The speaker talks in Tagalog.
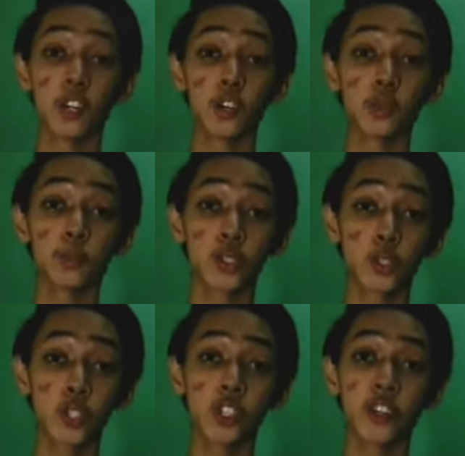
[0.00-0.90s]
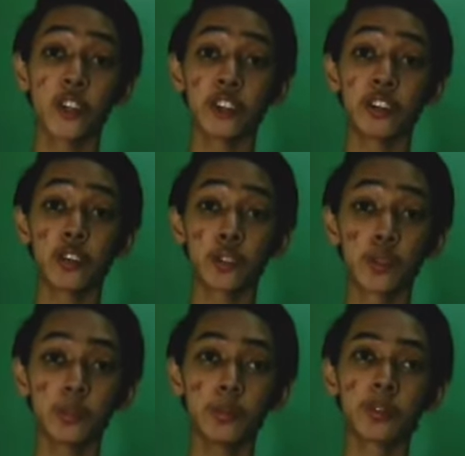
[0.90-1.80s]
room tour or
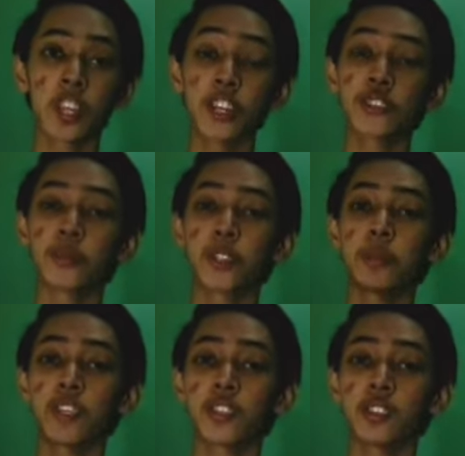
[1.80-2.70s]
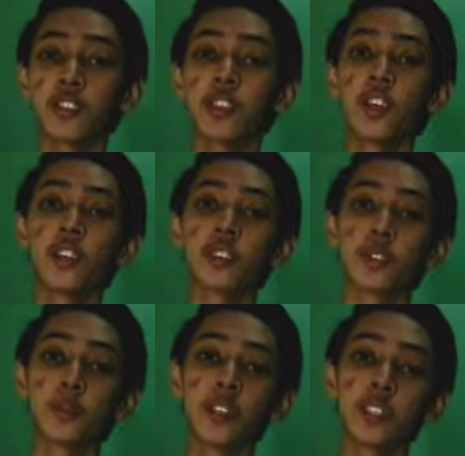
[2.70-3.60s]
room transformation.
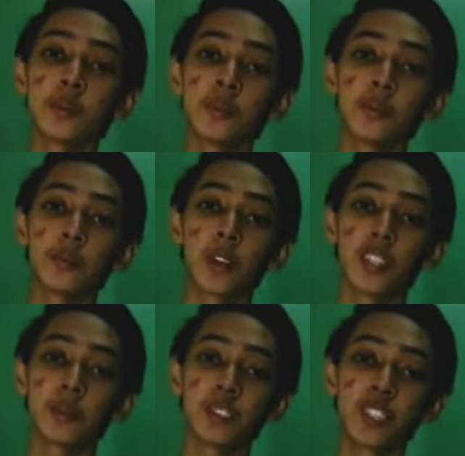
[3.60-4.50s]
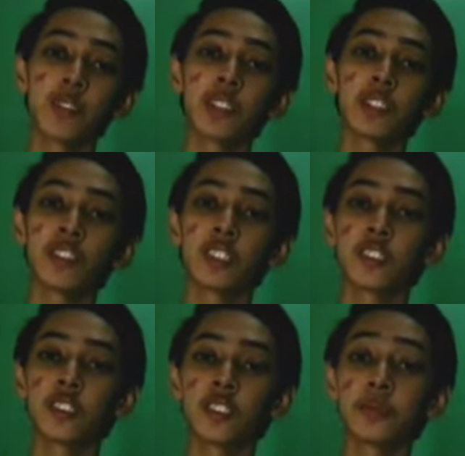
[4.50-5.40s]
So, pwede, pwede mong gawing content
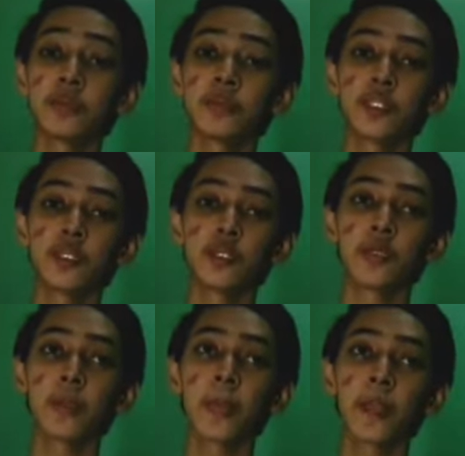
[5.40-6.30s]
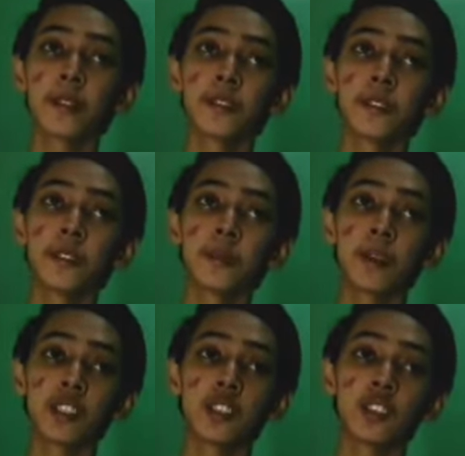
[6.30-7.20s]
yan. Yung
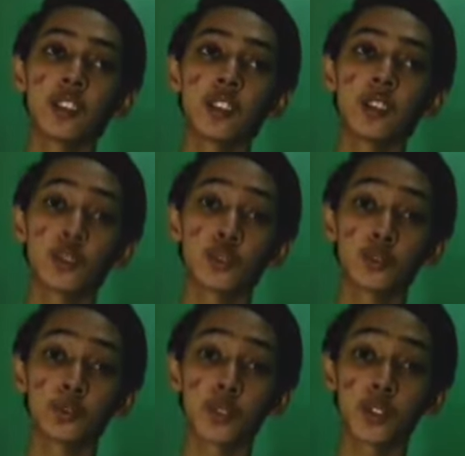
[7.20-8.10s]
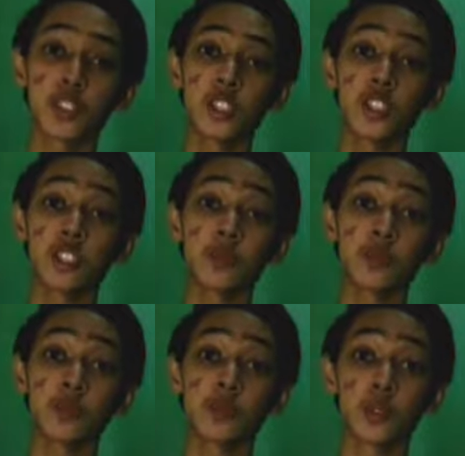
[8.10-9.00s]
pag room tour or room,
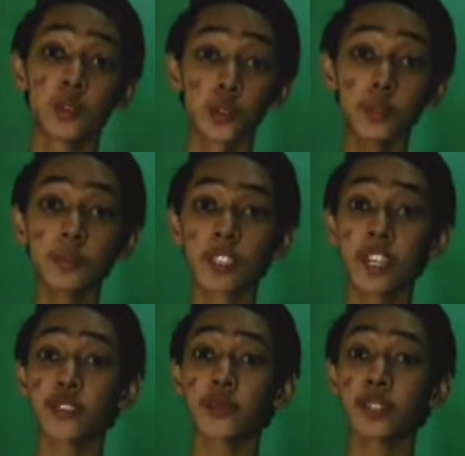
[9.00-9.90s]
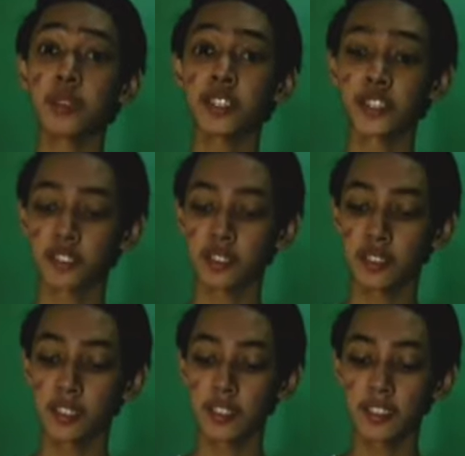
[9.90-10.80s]
room transformation.
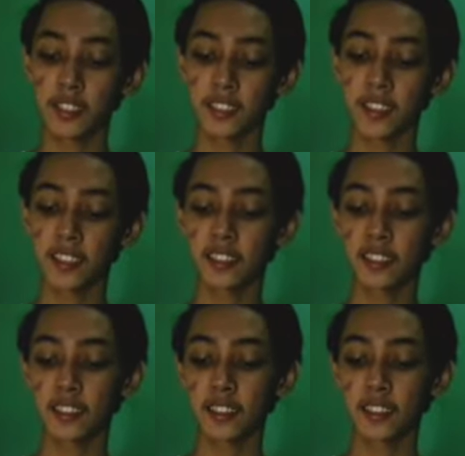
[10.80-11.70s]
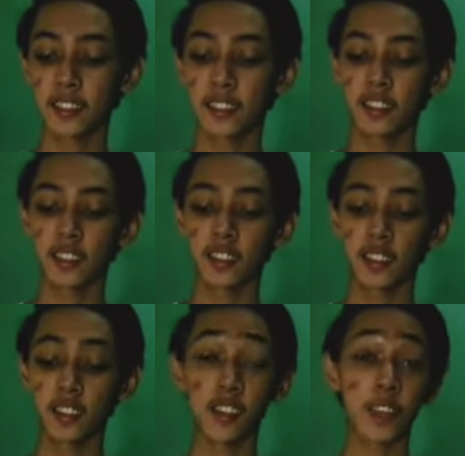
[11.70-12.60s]
And then,
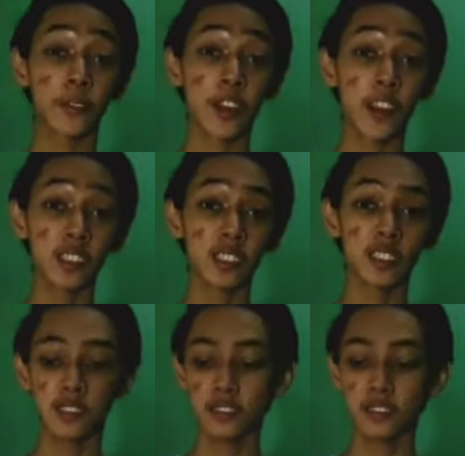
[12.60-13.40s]
life hacks,